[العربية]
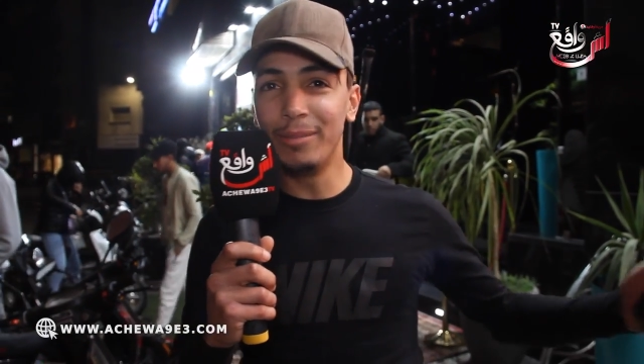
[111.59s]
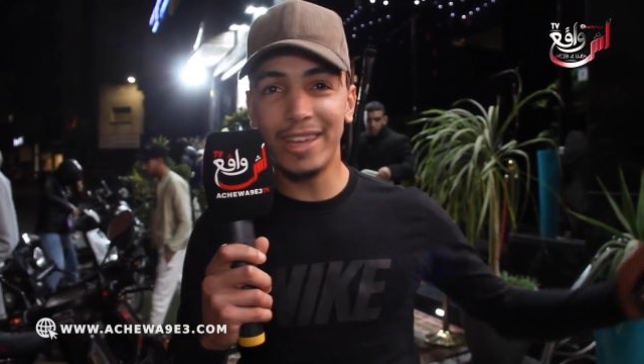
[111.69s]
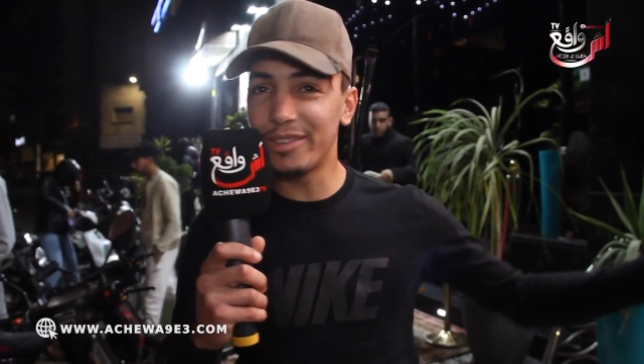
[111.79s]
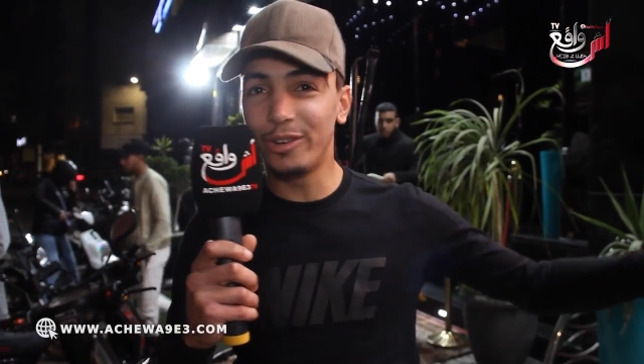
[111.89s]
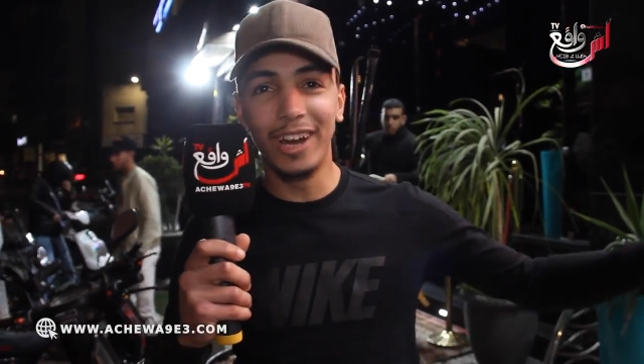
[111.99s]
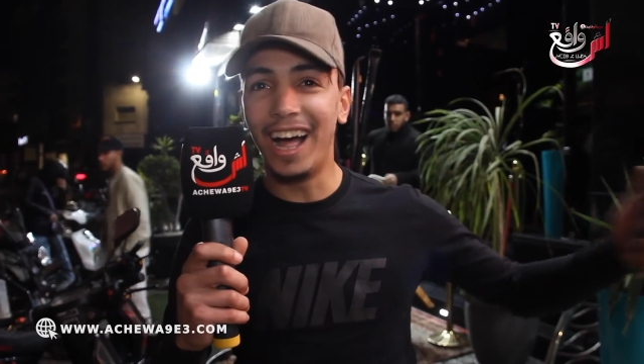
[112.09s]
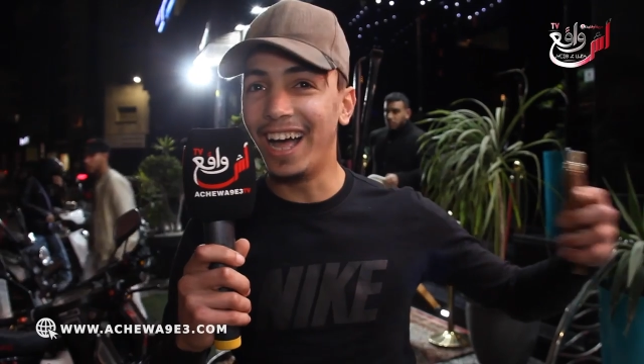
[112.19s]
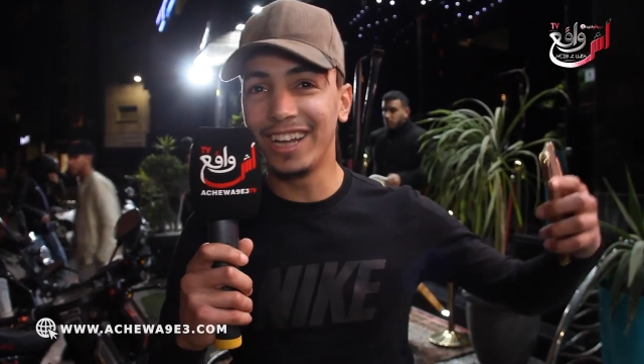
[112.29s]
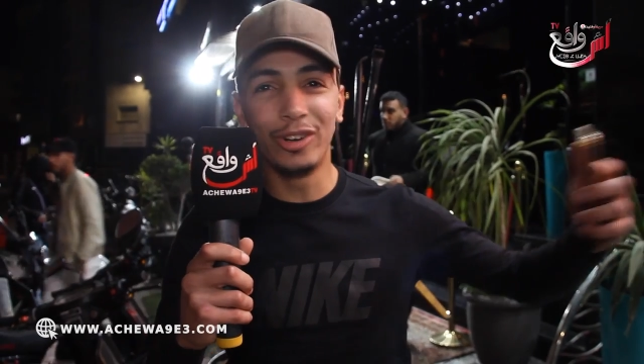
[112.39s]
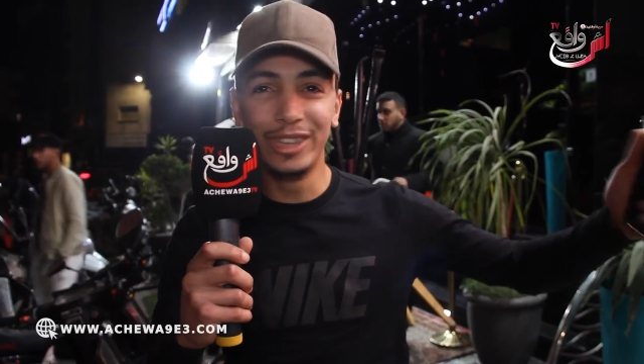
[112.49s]

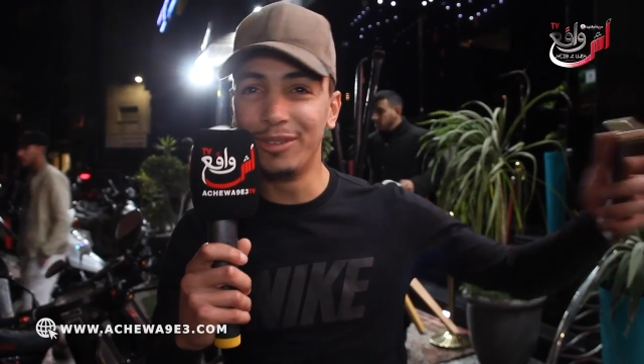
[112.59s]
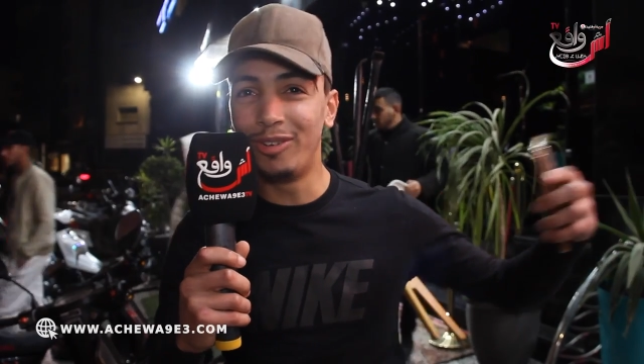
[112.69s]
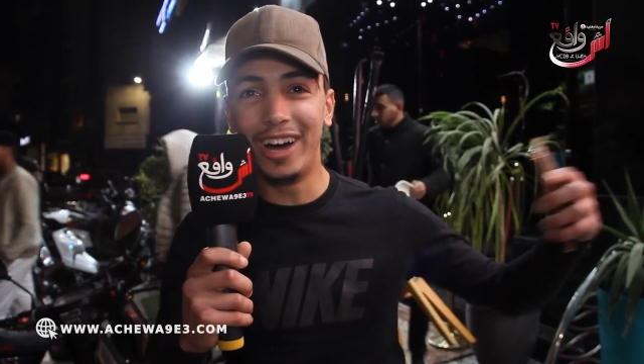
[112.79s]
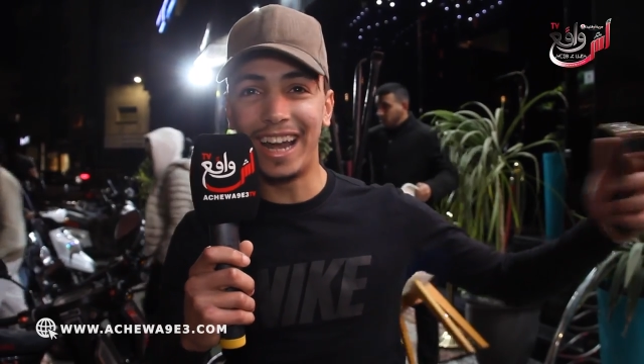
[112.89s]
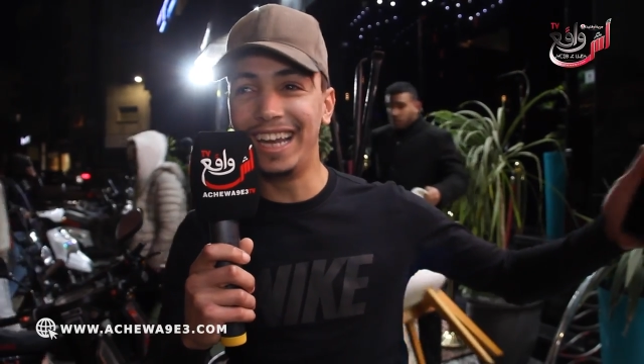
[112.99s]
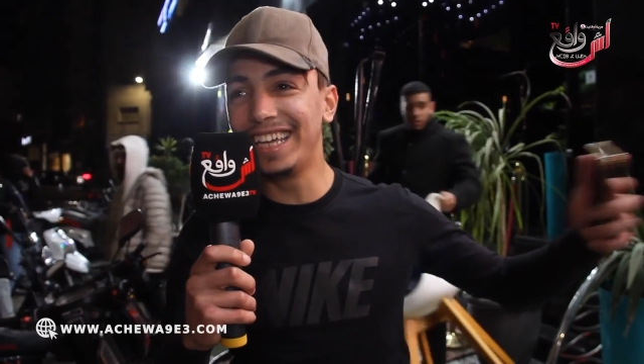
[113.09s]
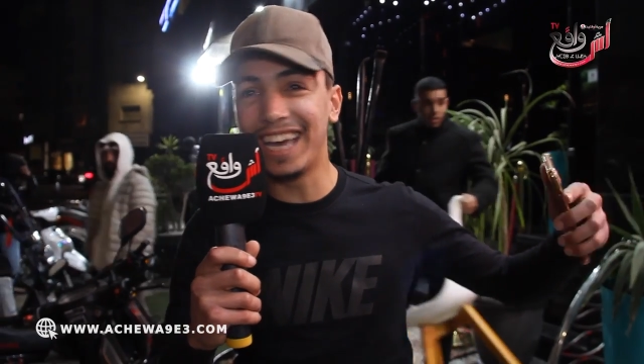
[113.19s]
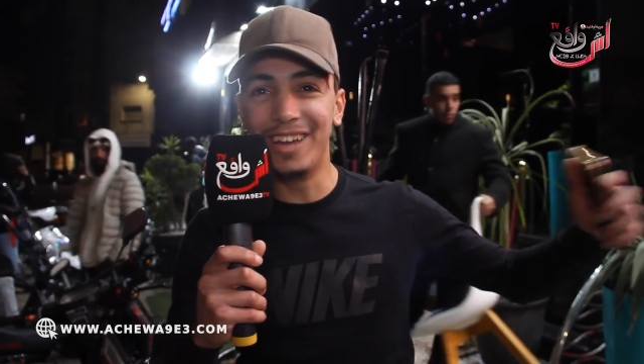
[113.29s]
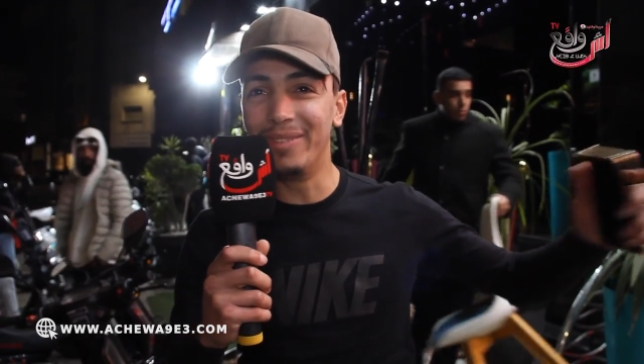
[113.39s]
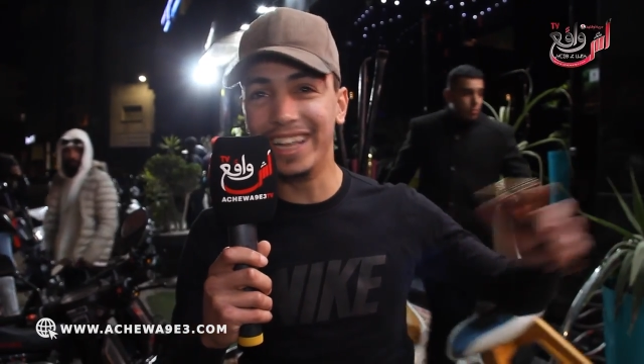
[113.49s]
مصرونا الكوت ديفوار اللي
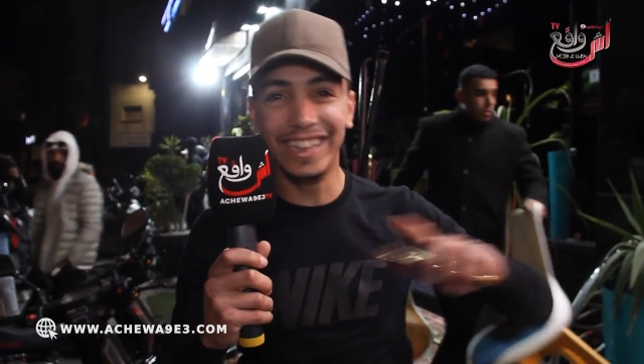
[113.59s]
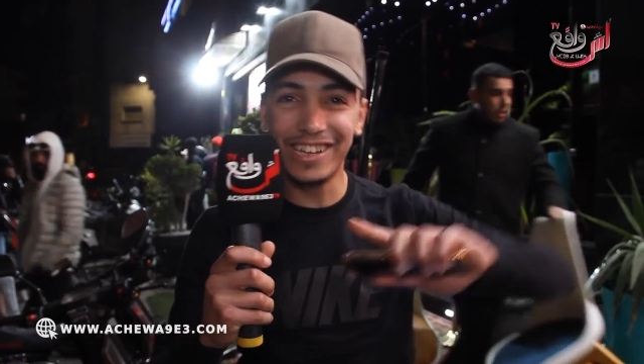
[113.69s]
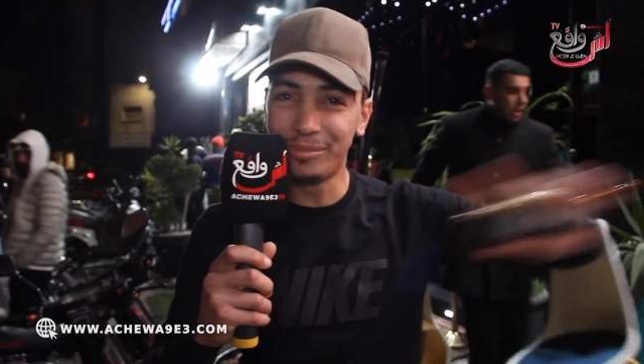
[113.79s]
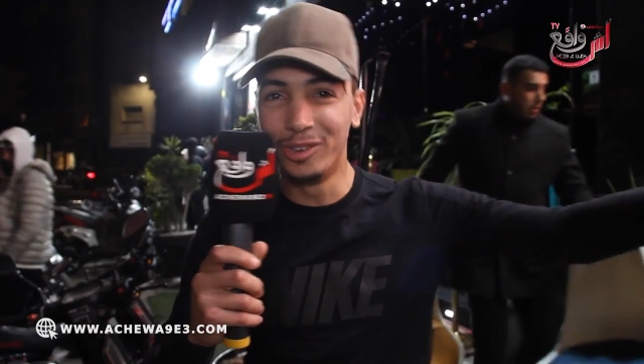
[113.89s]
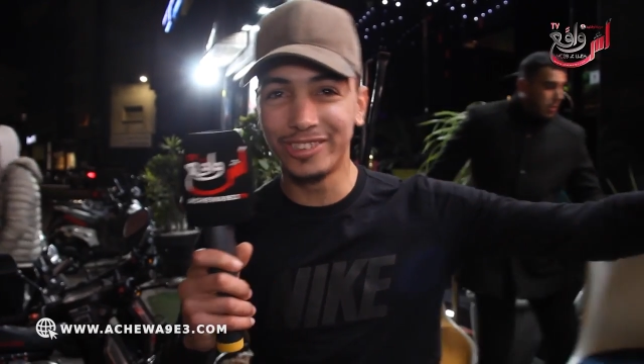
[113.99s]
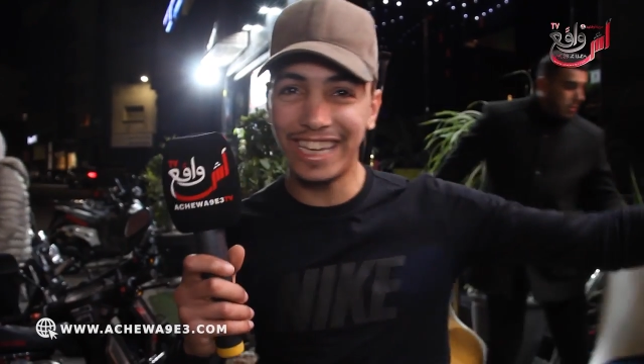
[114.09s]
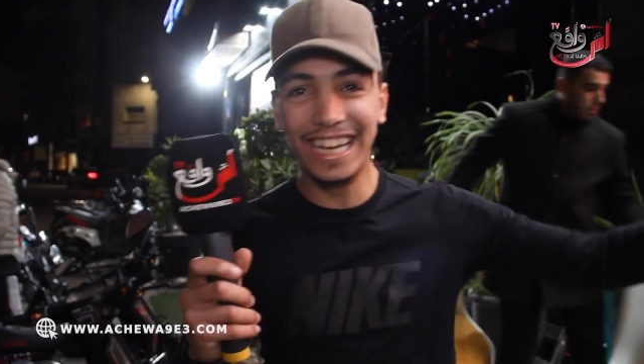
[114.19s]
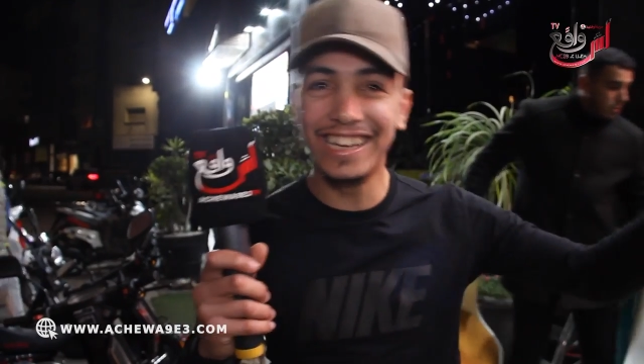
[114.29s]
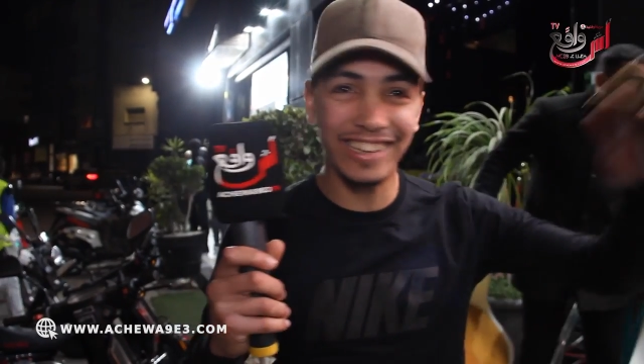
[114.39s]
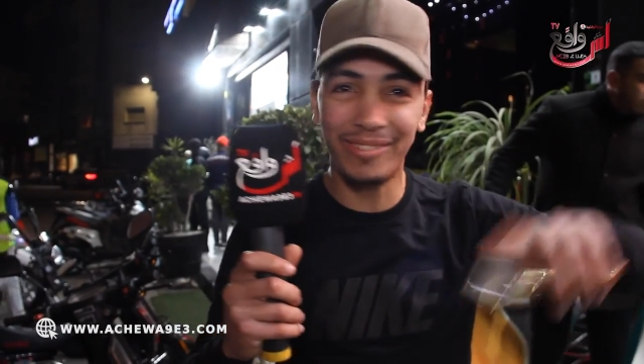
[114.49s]
كان ما عندناش مشكل
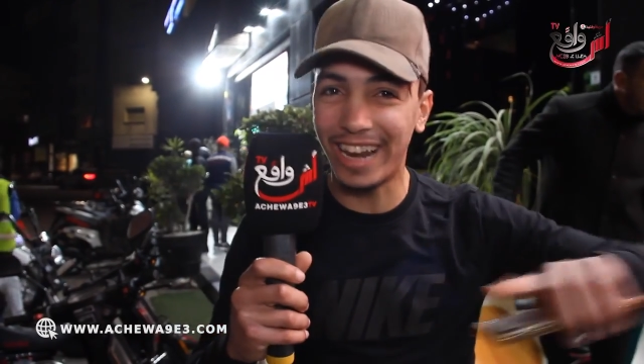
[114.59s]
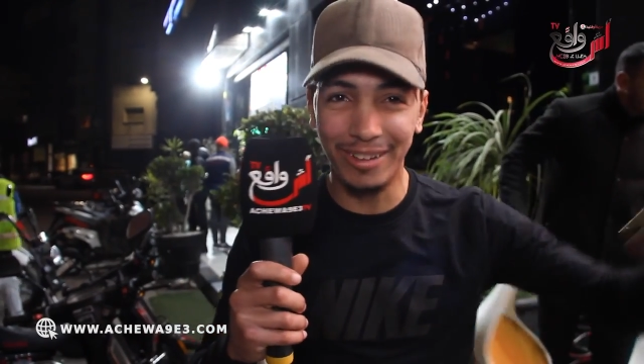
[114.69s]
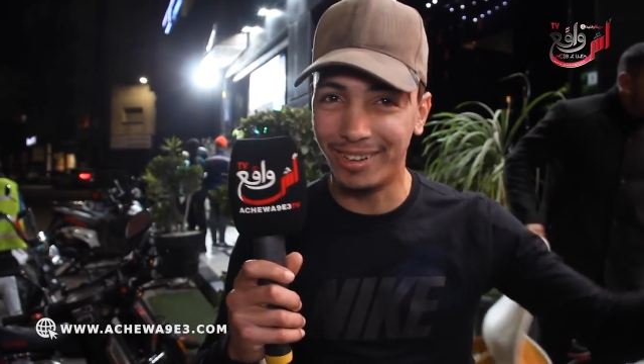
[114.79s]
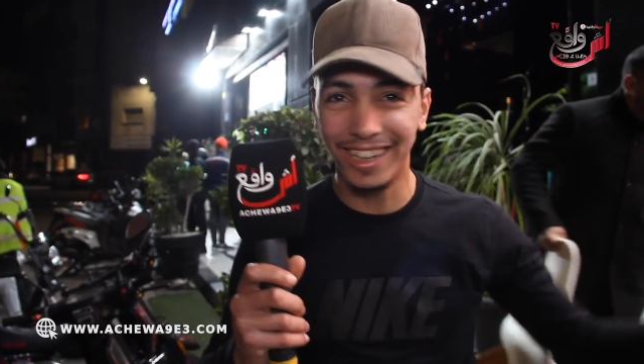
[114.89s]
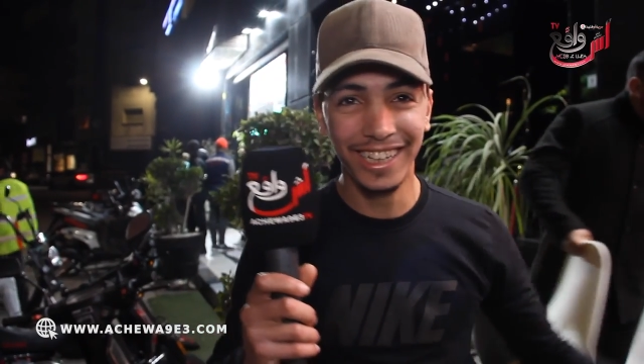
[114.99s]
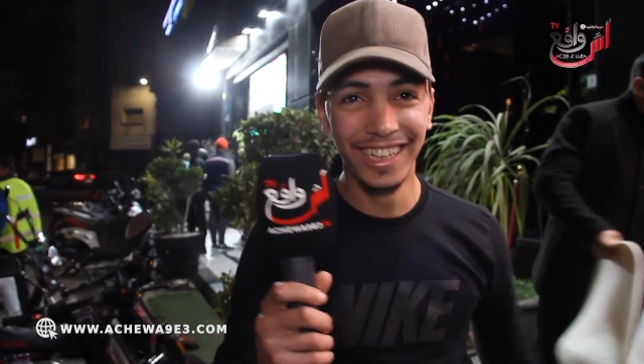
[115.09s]
اللي جا مرحبا